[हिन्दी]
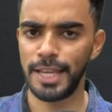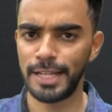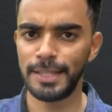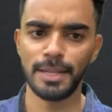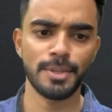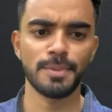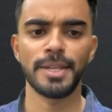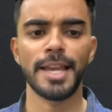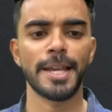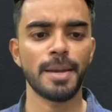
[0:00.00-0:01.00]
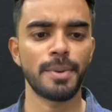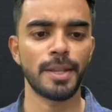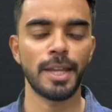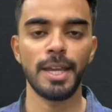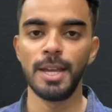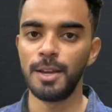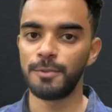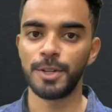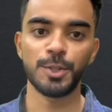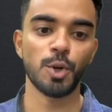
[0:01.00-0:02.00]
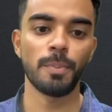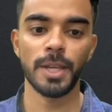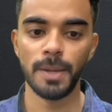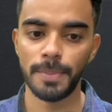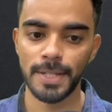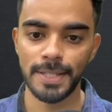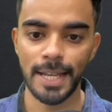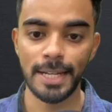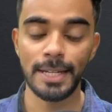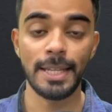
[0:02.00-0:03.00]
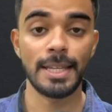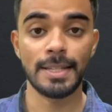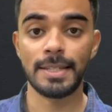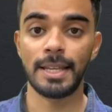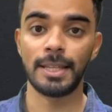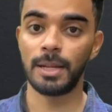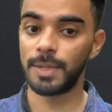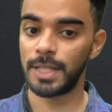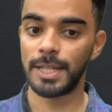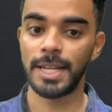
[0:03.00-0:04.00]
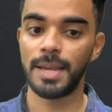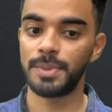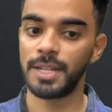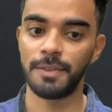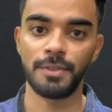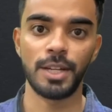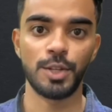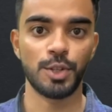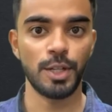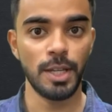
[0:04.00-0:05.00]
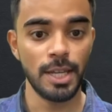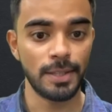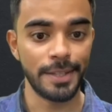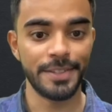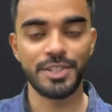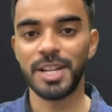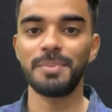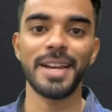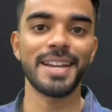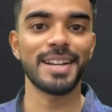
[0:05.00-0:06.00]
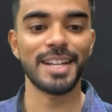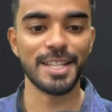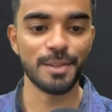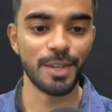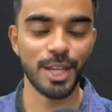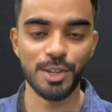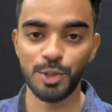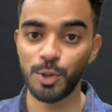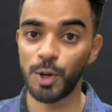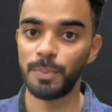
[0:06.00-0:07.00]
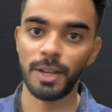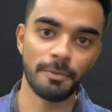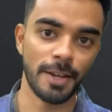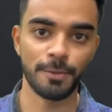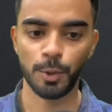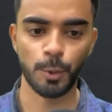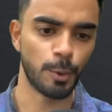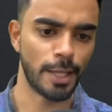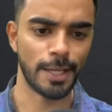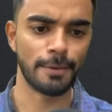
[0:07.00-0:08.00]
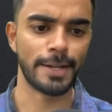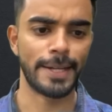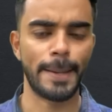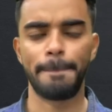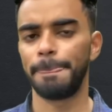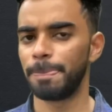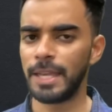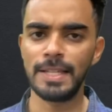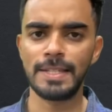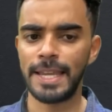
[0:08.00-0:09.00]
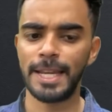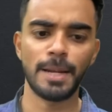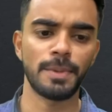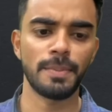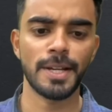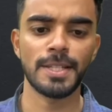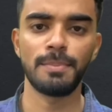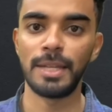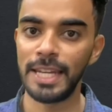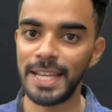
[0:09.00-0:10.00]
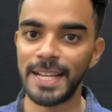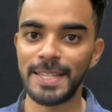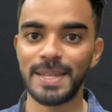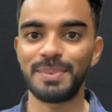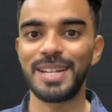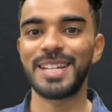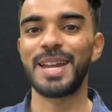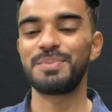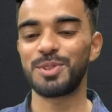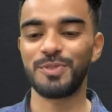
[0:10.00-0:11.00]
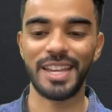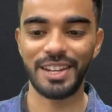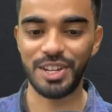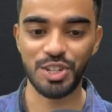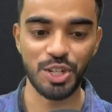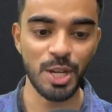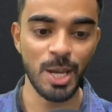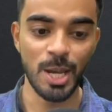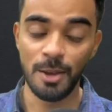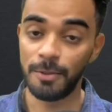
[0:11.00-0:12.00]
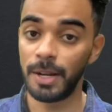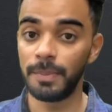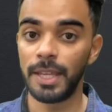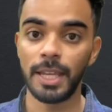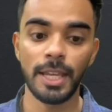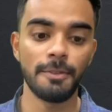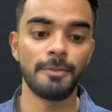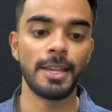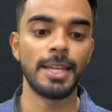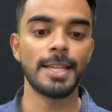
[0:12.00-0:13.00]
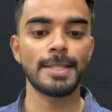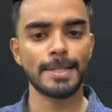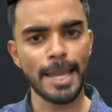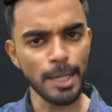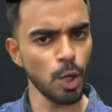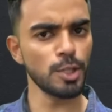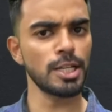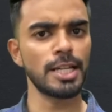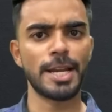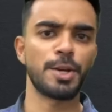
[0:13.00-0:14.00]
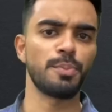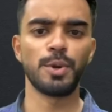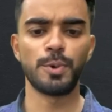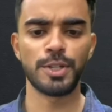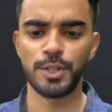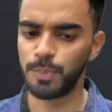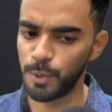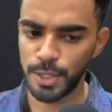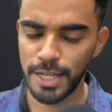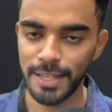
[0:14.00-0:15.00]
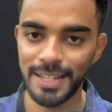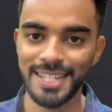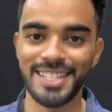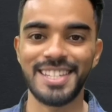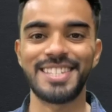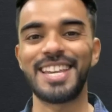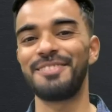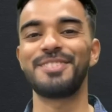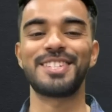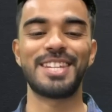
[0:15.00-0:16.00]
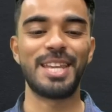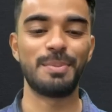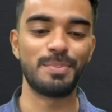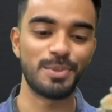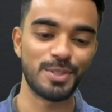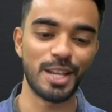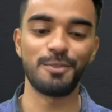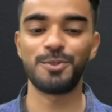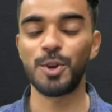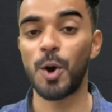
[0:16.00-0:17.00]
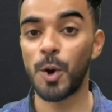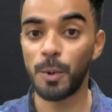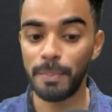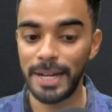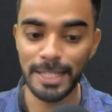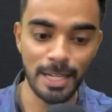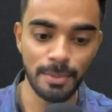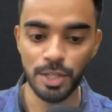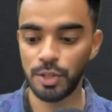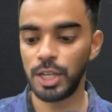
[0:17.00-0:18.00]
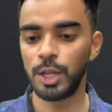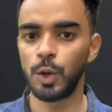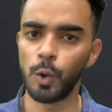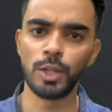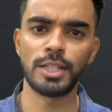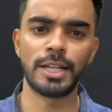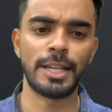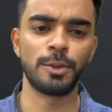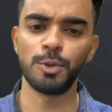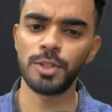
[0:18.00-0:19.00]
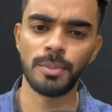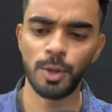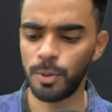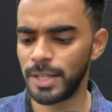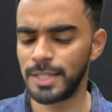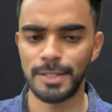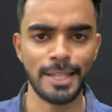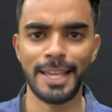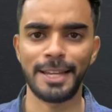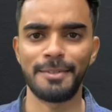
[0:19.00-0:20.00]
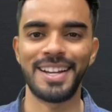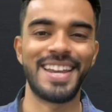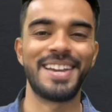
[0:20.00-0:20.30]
देख लेते हैं हम इसमें क्या क्या पढ़ना है फर्स्ट टॉपिक है पर्सनैलिटी इसके अंदर हम इसके टाइप्स डेफिनेशन देन जंग भाई का क्लासिफिकेशन और बिग फाइव थ्योरी को देखने वाले हैं देन सेकेंड अपने पास है मीनिंग कंसेप्ट एंड टाइप्स ऑफ एग्रेशन फिर हम देखेंगे वेरियस साइकोलॉजिकल एट्रीब्यूट्स स्पोर्ट्स के अंदर जैसे सेल्फ स्टीम सेल्फ टॉक मेंटल इमेजरी गोल सेटिंग तो इन सभी को हम अच्छे से देखने वाले